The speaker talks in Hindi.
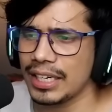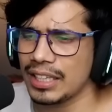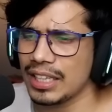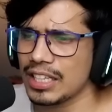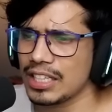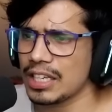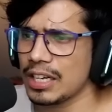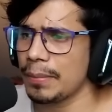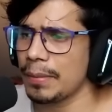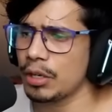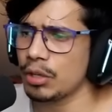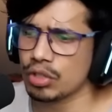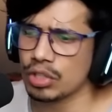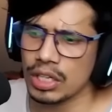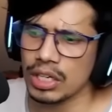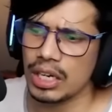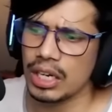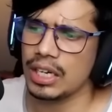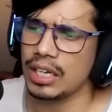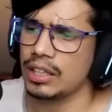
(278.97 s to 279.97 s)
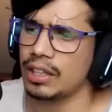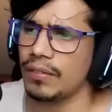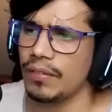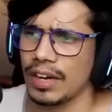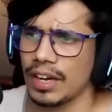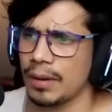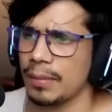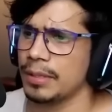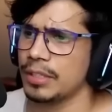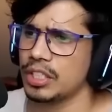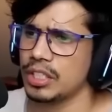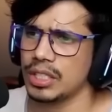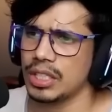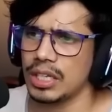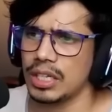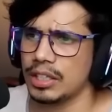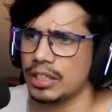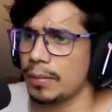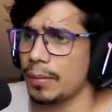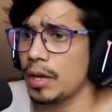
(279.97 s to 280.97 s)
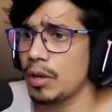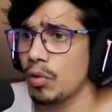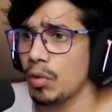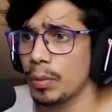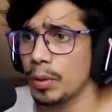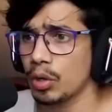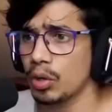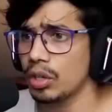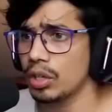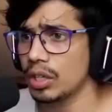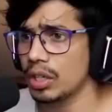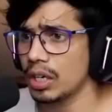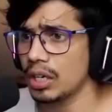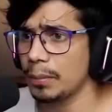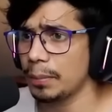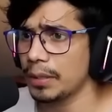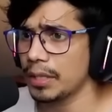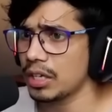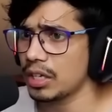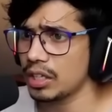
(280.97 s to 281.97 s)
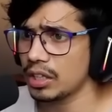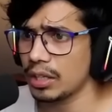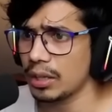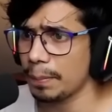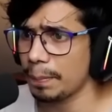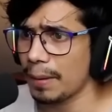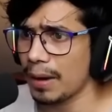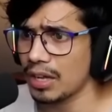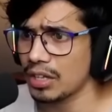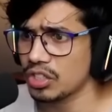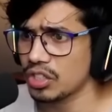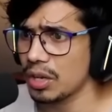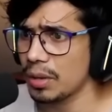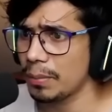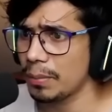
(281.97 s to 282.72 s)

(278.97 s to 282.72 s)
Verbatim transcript: नहीं था इसलिए मैंने उससे ले ली थी वरना मैं चीज़ें लेता भाई वो मेरे को लिटरली पता नहीं कितना पाँच छः